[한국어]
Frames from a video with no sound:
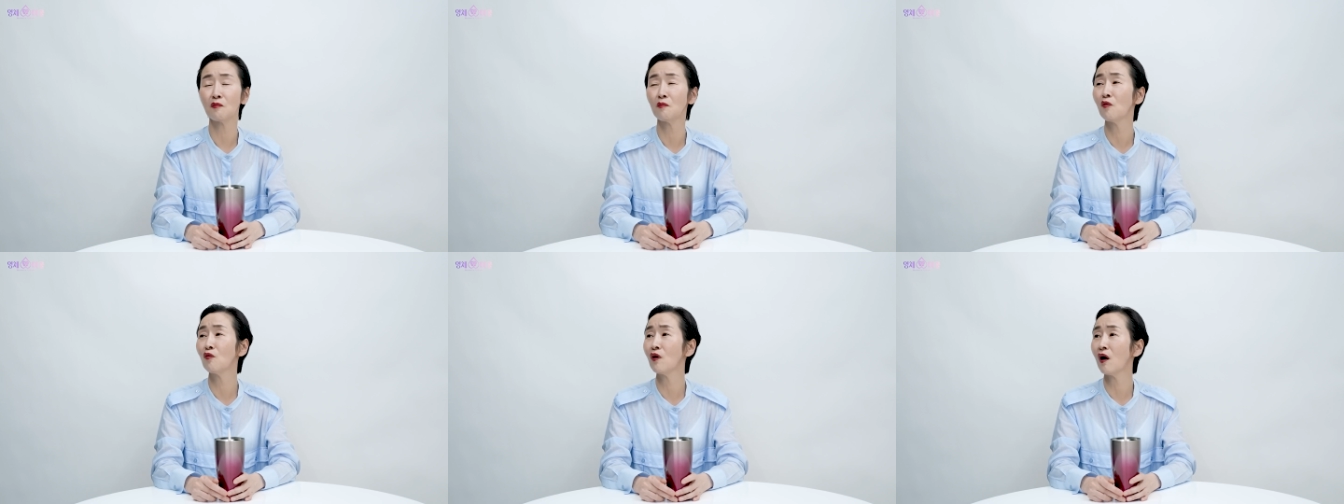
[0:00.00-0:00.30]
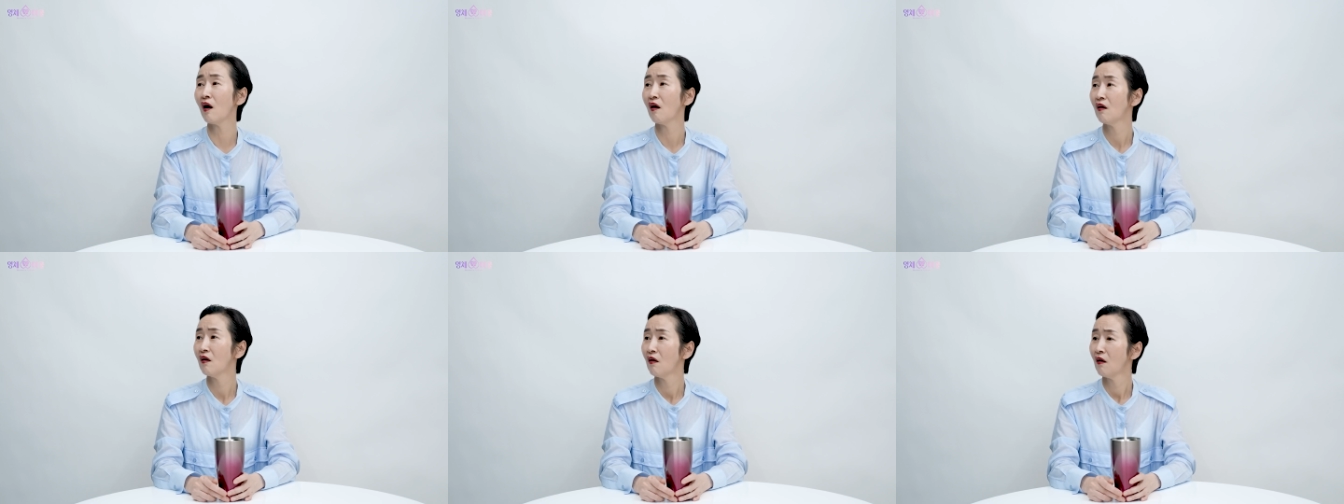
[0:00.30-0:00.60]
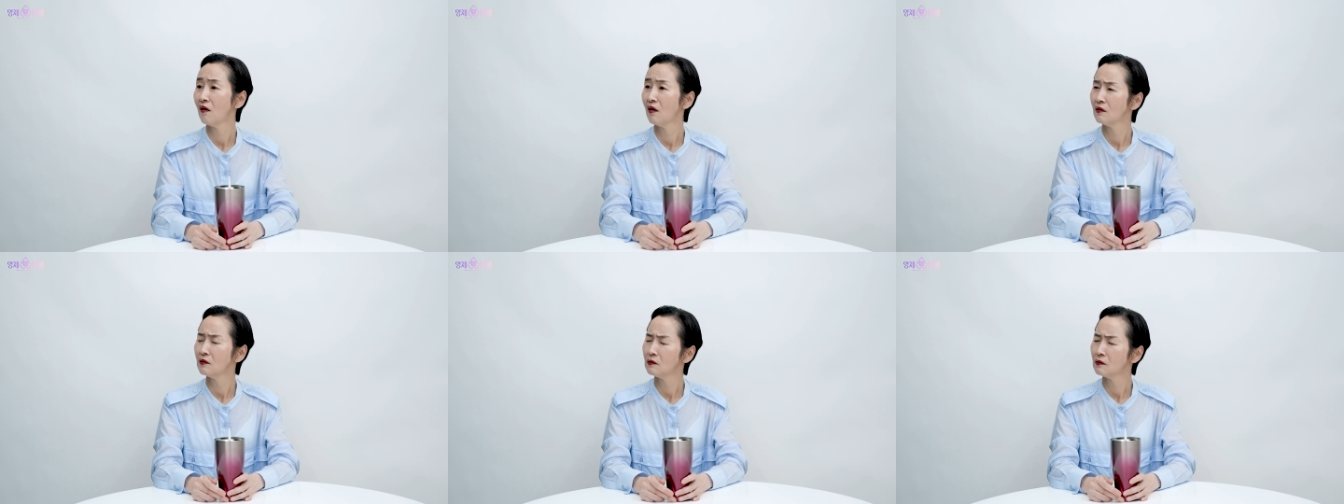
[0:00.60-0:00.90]
뭔가,
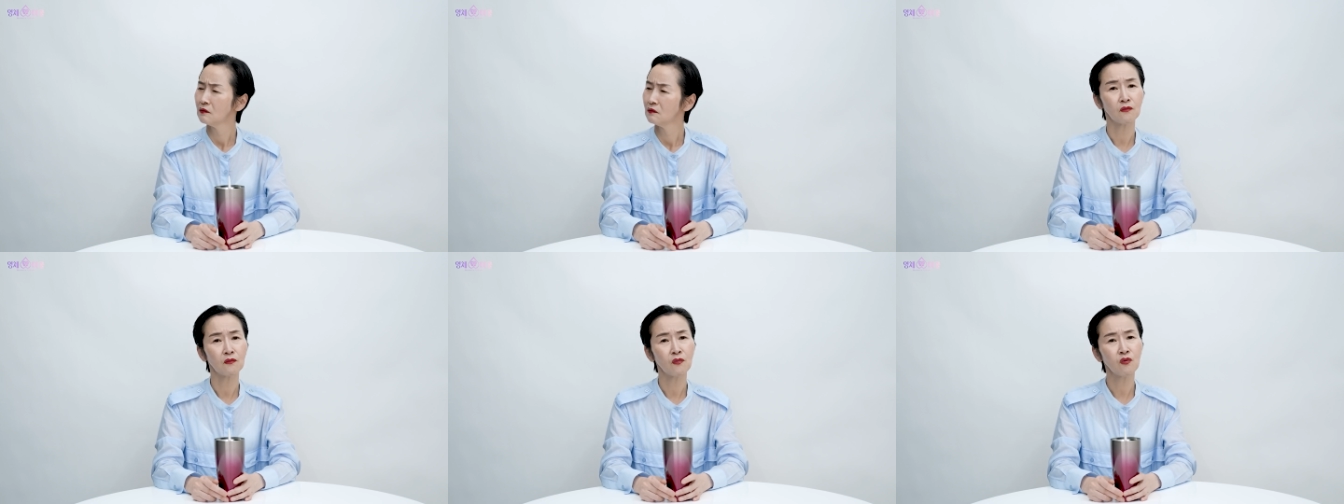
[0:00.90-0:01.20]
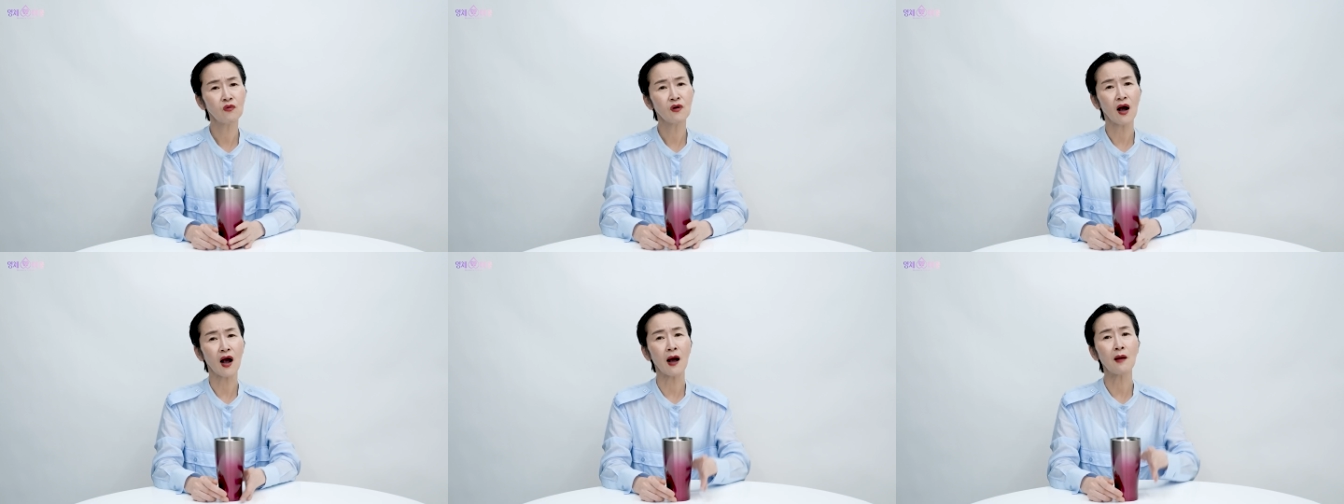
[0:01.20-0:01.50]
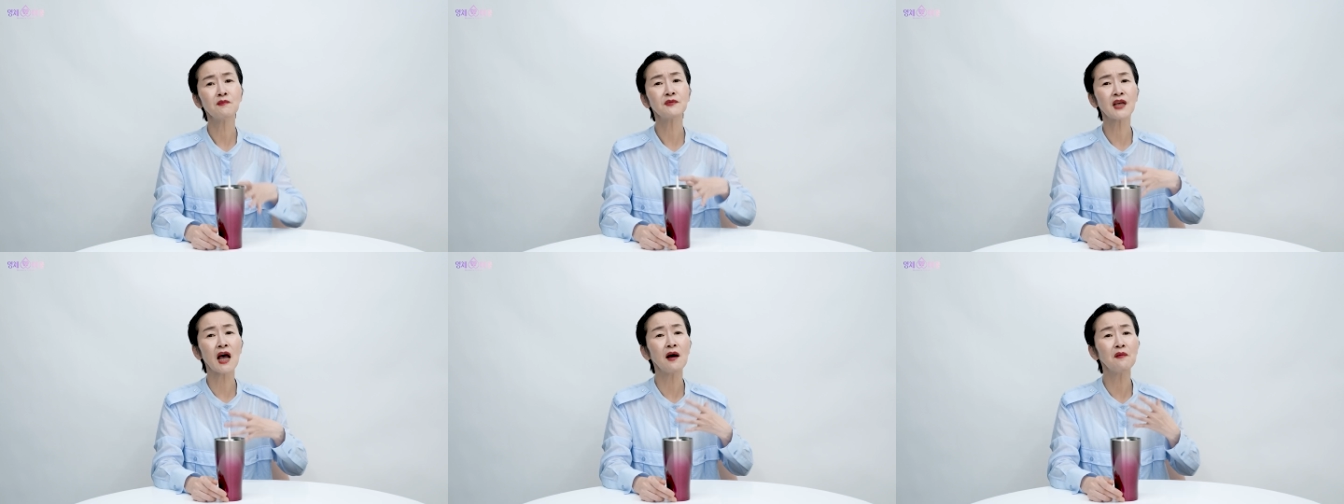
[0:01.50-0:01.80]
뭔가
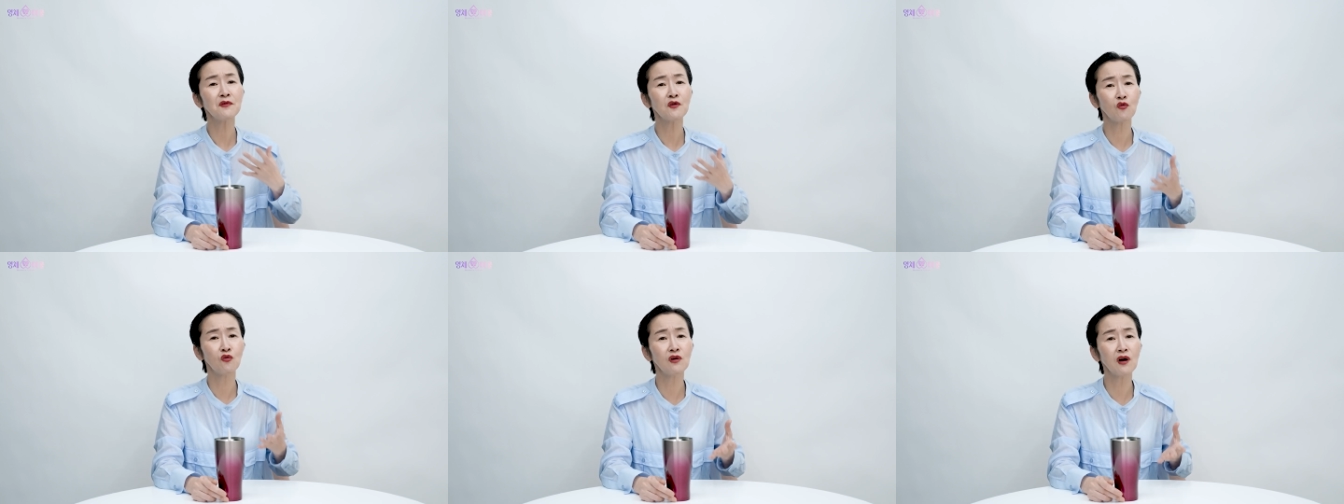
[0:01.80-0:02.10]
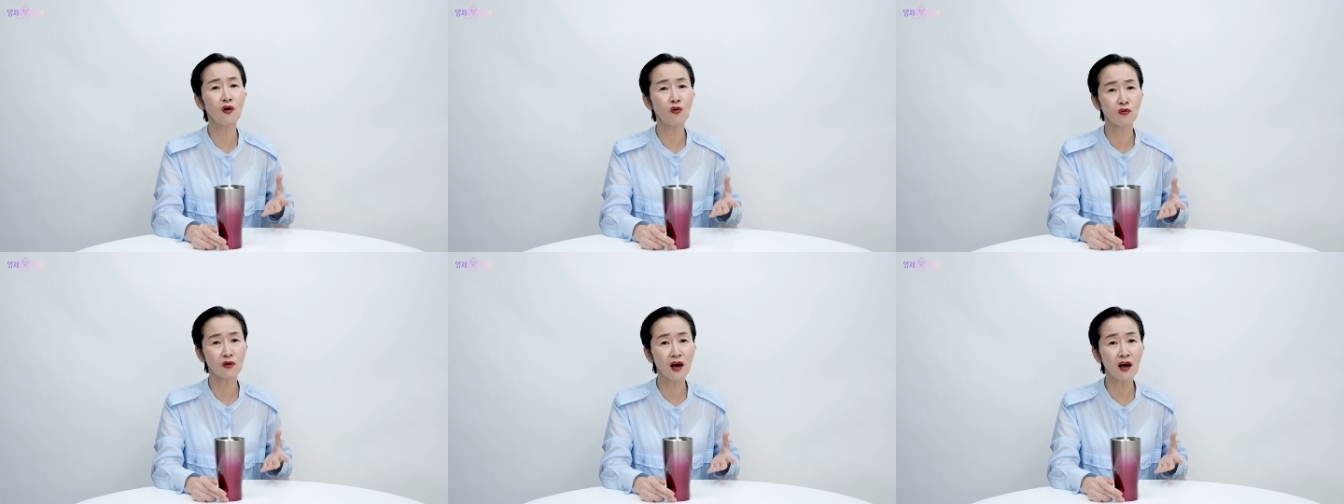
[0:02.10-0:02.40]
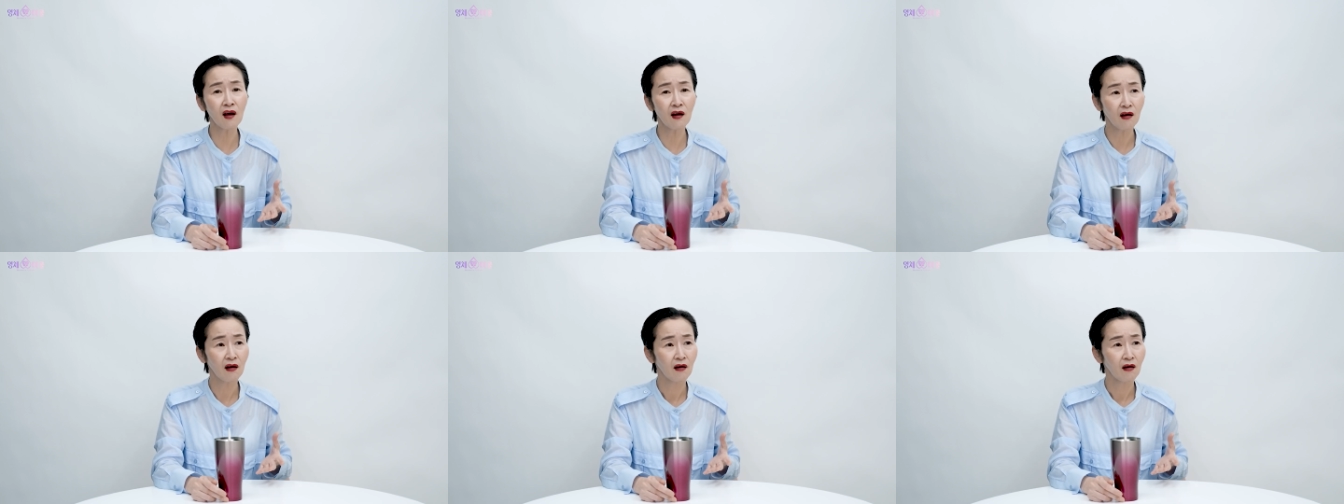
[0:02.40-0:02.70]
감사함이
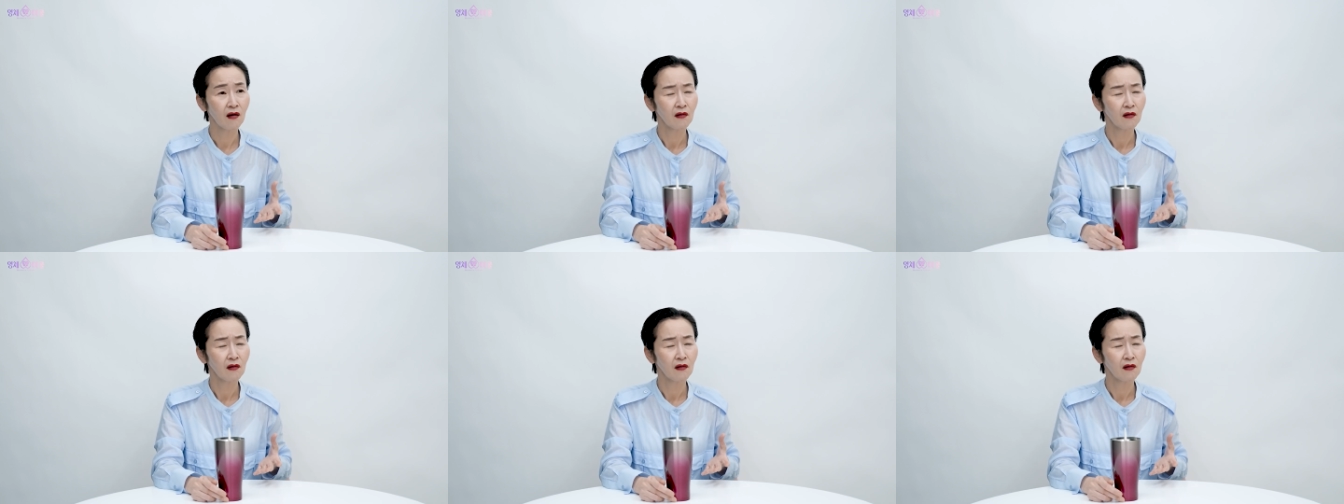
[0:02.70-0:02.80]
올라오나?